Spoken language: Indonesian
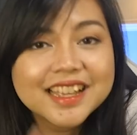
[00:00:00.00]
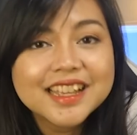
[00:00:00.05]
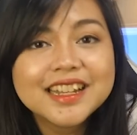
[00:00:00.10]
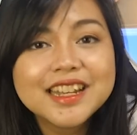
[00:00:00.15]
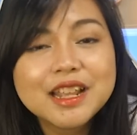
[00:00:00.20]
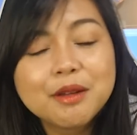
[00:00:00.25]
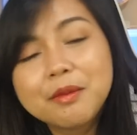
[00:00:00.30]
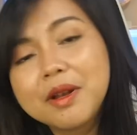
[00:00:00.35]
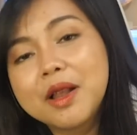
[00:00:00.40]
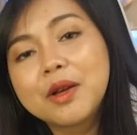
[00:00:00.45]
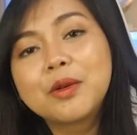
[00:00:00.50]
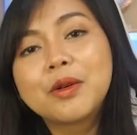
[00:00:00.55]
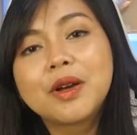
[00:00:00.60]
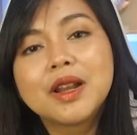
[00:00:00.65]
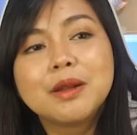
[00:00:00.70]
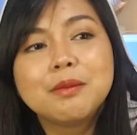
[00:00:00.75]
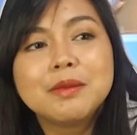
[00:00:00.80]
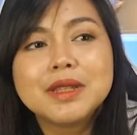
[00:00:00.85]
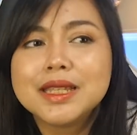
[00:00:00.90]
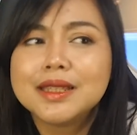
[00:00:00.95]
dia
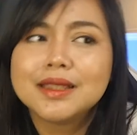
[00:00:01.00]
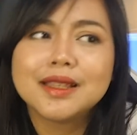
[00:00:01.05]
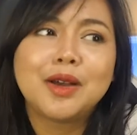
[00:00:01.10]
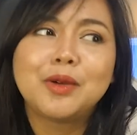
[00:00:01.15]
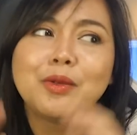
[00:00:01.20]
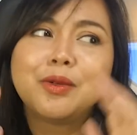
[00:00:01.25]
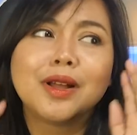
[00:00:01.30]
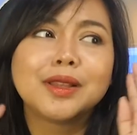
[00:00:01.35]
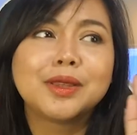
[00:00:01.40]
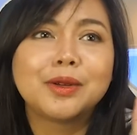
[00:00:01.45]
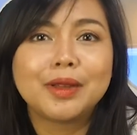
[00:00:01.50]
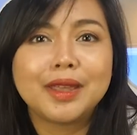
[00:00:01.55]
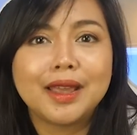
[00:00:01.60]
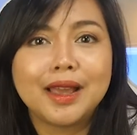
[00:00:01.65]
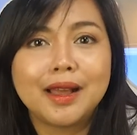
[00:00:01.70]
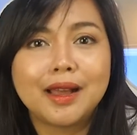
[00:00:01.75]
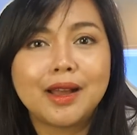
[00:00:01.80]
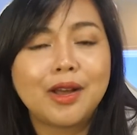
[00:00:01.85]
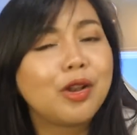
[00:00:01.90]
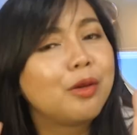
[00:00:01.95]
melakukan demi cinta aku atau
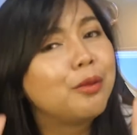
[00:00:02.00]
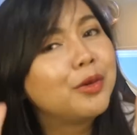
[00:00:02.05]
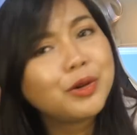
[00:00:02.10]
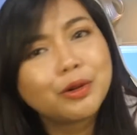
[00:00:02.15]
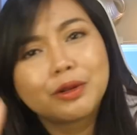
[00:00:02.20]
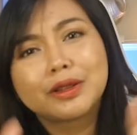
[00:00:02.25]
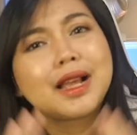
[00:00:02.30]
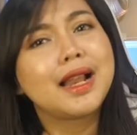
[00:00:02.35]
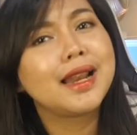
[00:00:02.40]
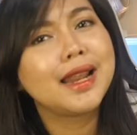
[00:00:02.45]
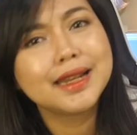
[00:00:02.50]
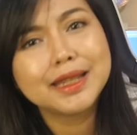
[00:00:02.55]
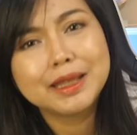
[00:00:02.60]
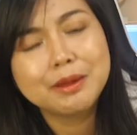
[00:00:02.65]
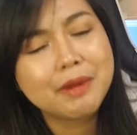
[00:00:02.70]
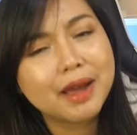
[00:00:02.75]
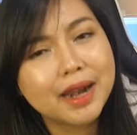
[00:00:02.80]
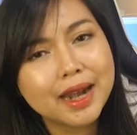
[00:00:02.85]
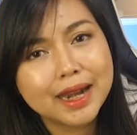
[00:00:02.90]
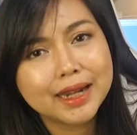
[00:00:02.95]
ya kalau menurut kalian
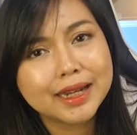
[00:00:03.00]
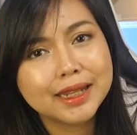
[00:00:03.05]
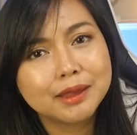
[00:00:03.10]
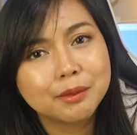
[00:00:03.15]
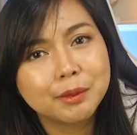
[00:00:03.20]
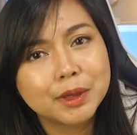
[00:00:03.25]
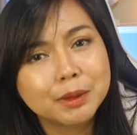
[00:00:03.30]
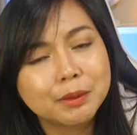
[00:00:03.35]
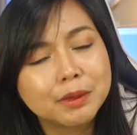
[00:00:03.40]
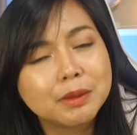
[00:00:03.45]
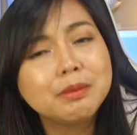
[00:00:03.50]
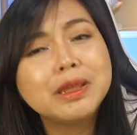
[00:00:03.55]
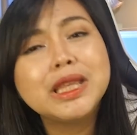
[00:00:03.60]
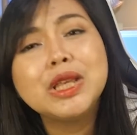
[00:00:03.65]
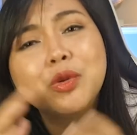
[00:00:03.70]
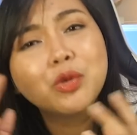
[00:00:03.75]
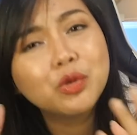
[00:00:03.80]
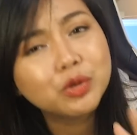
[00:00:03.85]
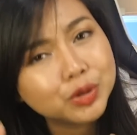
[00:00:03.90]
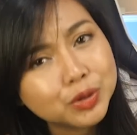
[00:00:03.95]
gimana nih teman-teman
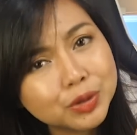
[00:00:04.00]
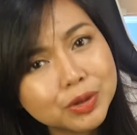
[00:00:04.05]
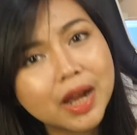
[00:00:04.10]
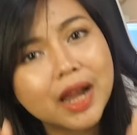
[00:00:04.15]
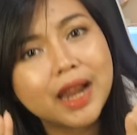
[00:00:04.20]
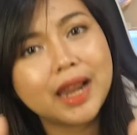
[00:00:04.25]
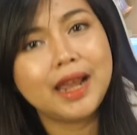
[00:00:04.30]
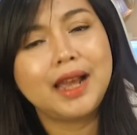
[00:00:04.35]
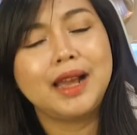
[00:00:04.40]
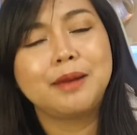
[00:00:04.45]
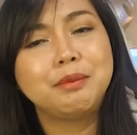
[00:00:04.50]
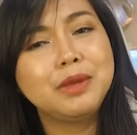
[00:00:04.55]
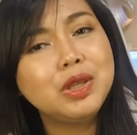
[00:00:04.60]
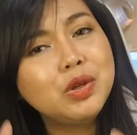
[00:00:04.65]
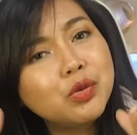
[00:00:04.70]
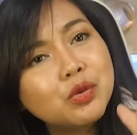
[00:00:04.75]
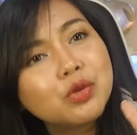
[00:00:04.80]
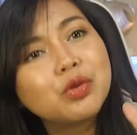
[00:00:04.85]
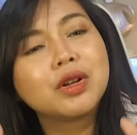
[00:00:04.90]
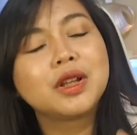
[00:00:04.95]
bingung juga ya
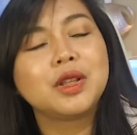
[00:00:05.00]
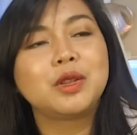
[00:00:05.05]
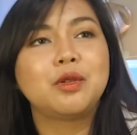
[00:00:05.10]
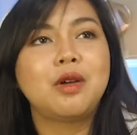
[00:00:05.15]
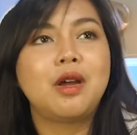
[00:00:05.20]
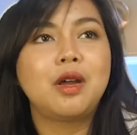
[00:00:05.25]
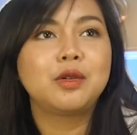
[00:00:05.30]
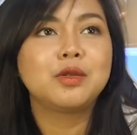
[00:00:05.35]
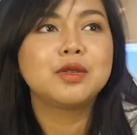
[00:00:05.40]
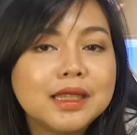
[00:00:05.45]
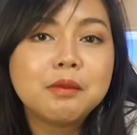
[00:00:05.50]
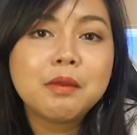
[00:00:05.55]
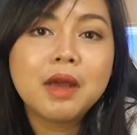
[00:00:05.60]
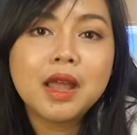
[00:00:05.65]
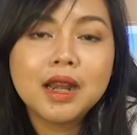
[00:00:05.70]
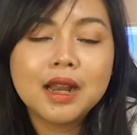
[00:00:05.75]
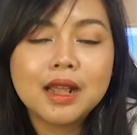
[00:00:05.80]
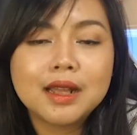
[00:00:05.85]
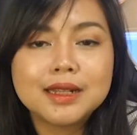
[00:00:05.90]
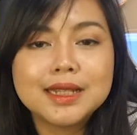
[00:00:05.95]
bingung gitu harus
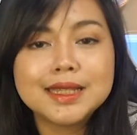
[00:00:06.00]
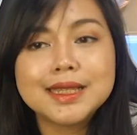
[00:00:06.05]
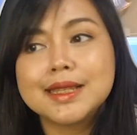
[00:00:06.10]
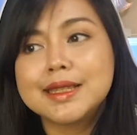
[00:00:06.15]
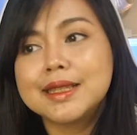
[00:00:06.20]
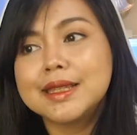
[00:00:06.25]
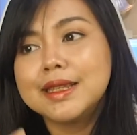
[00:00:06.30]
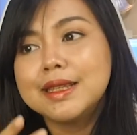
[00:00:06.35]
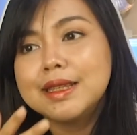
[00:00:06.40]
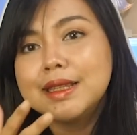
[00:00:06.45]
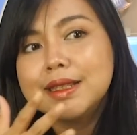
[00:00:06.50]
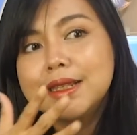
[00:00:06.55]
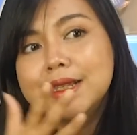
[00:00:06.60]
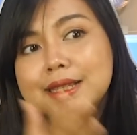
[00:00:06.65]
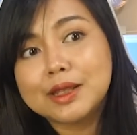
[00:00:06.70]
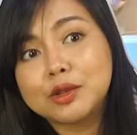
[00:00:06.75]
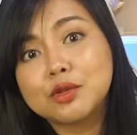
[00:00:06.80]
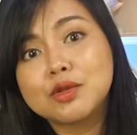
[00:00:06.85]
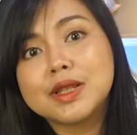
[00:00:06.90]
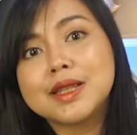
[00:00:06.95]
gimana di sisi di
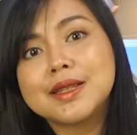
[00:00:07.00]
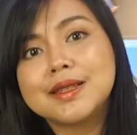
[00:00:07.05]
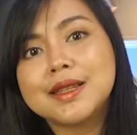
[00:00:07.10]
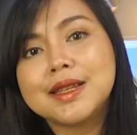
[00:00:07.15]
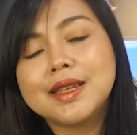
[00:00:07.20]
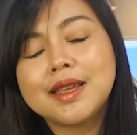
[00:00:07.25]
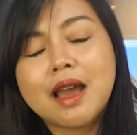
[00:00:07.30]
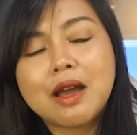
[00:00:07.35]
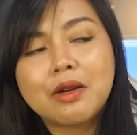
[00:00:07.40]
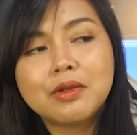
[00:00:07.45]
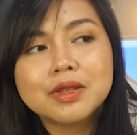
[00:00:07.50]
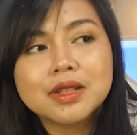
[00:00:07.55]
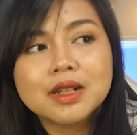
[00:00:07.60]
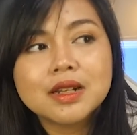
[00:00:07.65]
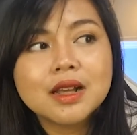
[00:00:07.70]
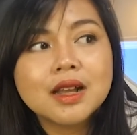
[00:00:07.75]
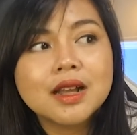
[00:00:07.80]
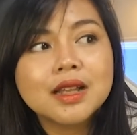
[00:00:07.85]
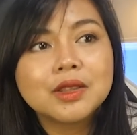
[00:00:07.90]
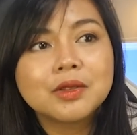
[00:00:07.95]
satu sisi aku
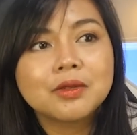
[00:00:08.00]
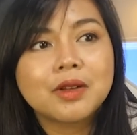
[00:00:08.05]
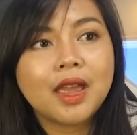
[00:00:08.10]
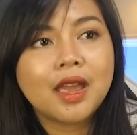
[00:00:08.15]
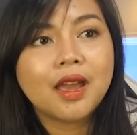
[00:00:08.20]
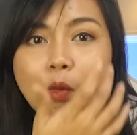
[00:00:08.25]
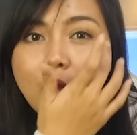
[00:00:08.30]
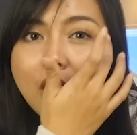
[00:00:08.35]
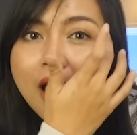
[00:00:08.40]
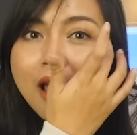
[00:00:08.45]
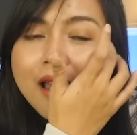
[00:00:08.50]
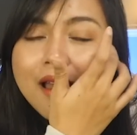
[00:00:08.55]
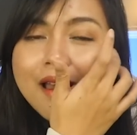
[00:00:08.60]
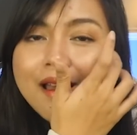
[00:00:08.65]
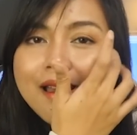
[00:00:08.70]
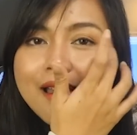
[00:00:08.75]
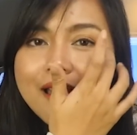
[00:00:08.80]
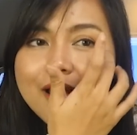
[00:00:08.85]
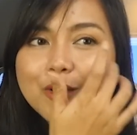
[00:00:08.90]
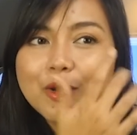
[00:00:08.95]
seneng gitu kayak
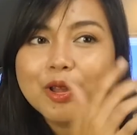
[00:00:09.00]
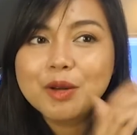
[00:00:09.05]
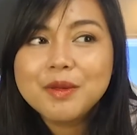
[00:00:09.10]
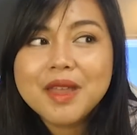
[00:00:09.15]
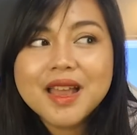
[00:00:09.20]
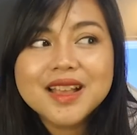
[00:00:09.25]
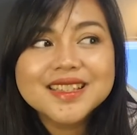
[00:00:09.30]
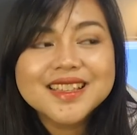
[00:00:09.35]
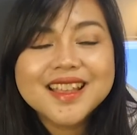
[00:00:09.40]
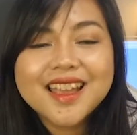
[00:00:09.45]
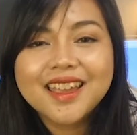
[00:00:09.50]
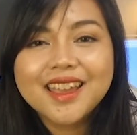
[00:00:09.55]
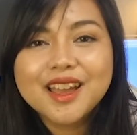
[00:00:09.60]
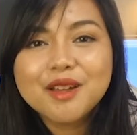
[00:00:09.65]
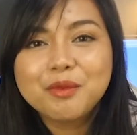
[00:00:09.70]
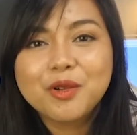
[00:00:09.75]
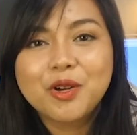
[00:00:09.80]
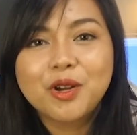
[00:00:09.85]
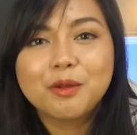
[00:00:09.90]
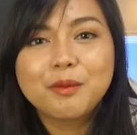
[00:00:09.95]
wah luar biasa
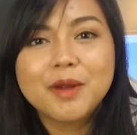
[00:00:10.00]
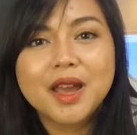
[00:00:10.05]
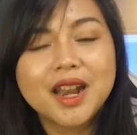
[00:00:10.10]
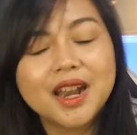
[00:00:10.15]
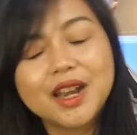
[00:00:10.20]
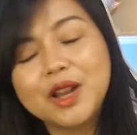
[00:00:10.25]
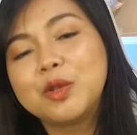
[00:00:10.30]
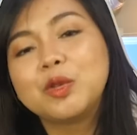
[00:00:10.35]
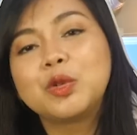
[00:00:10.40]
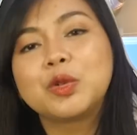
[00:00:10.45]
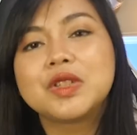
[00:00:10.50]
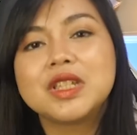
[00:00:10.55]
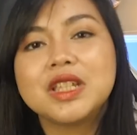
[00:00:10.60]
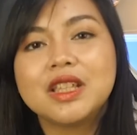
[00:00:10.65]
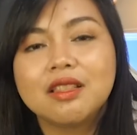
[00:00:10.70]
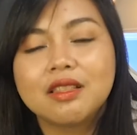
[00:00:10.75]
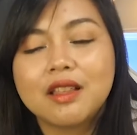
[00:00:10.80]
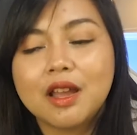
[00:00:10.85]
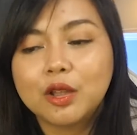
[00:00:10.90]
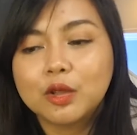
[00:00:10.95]
ya pengorbanannya untuk
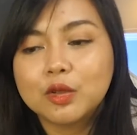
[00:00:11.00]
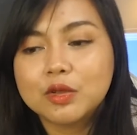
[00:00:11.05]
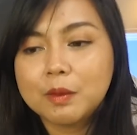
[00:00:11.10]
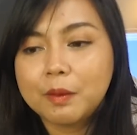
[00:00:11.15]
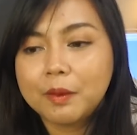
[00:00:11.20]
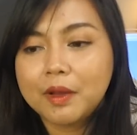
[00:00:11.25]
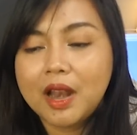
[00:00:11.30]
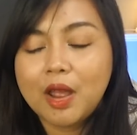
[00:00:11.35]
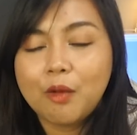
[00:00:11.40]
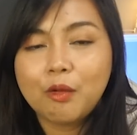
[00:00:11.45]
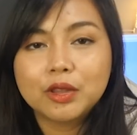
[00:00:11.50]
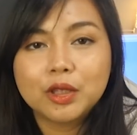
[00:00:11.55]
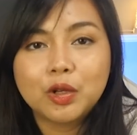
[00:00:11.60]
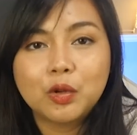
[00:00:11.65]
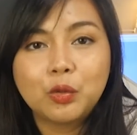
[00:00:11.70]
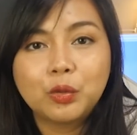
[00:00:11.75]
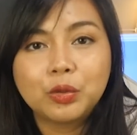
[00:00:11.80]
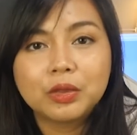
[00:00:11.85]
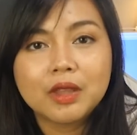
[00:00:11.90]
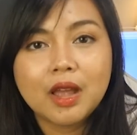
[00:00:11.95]
cinta gitu sampai
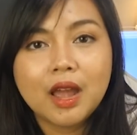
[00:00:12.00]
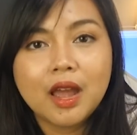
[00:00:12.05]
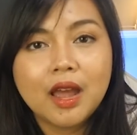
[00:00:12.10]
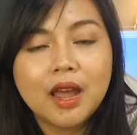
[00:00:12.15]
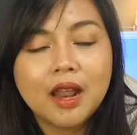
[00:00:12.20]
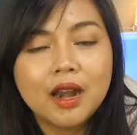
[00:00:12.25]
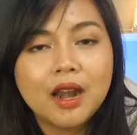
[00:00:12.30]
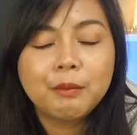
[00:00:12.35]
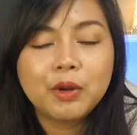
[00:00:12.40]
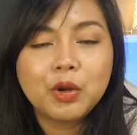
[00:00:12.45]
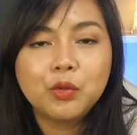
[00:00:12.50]
ngelewatin hutan